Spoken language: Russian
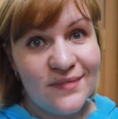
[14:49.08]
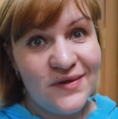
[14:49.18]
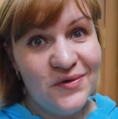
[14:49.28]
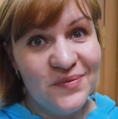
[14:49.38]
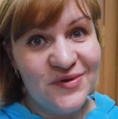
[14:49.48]

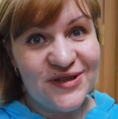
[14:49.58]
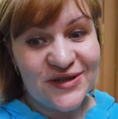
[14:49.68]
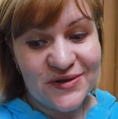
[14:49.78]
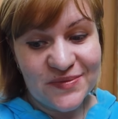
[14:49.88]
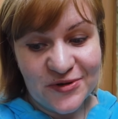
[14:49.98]
Думаю,
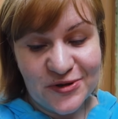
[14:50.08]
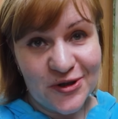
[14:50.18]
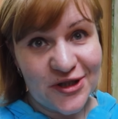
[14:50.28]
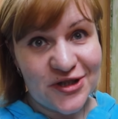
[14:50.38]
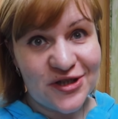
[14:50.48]
такой будет
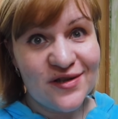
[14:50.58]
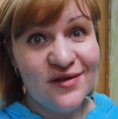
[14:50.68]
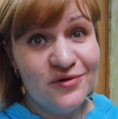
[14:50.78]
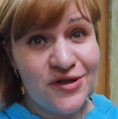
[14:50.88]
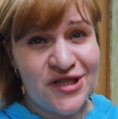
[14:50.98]
тортик
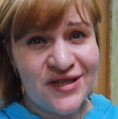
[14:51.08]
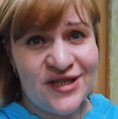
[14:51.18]
лучше,